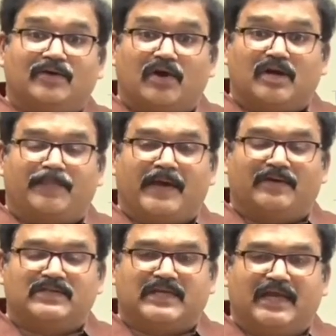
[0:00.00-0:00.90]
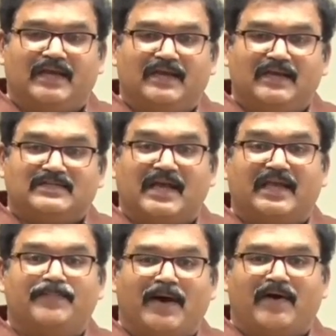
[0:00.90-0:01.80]
రోడ్లపైకి వచ్చి
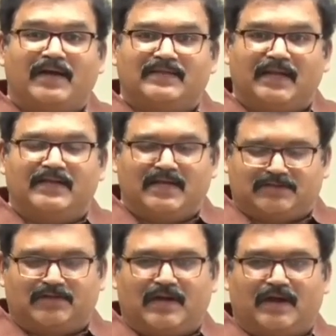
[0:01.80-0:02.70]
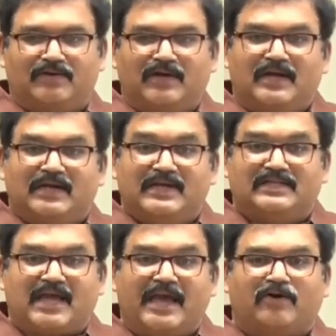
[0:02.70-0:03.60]
సంఘీభావాన్ని తెలియజేస్తున్నారు ఈ
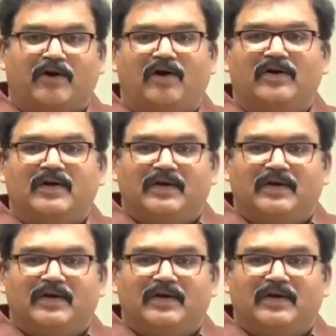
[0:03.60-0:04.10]
సైకో